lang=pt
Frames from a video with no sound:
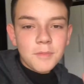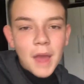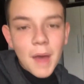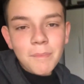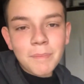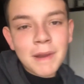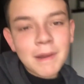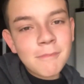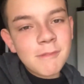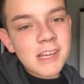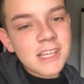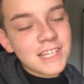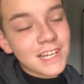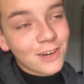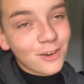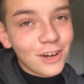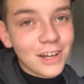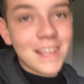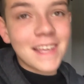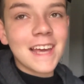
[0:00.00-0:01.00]
Minha prima chegou
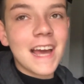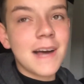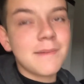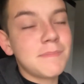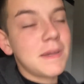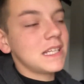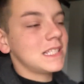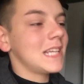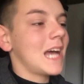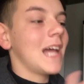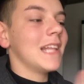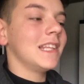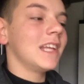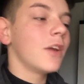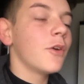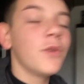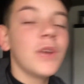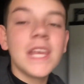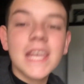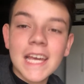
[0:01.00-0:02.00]
aqui, rapaziada, e
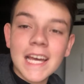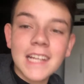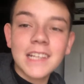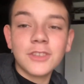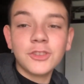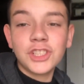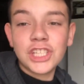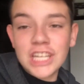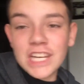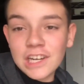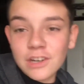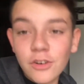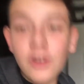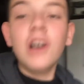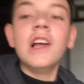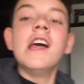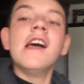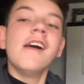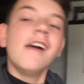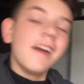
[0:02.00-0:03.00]
o Ian não chegou.
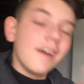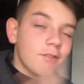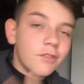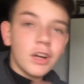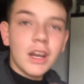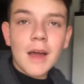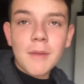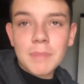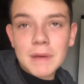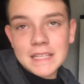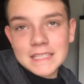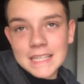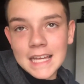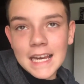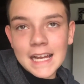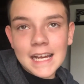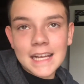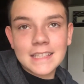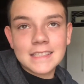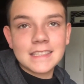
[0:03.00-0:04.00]
Eu vou lá passar na
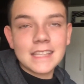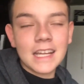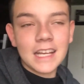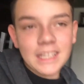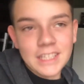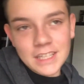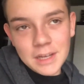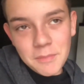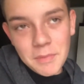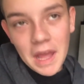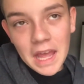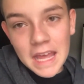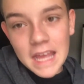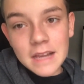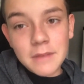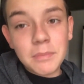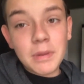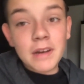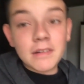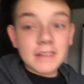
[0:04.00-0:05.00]
casa dele e chamar ele
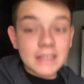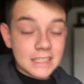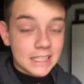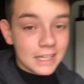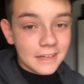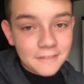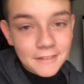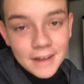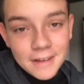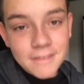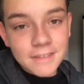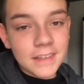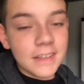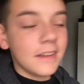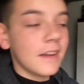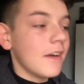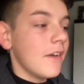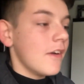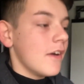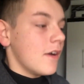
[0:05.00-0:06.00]
pra ver se ele vai vir.
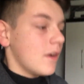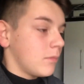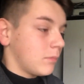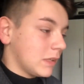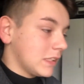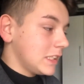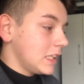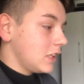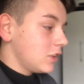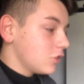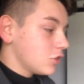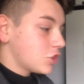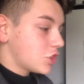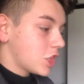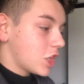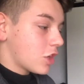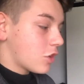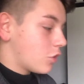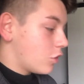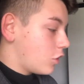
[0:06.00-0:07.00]
Mas ele não
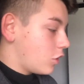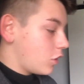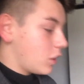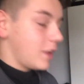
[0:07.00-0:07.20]
chegou,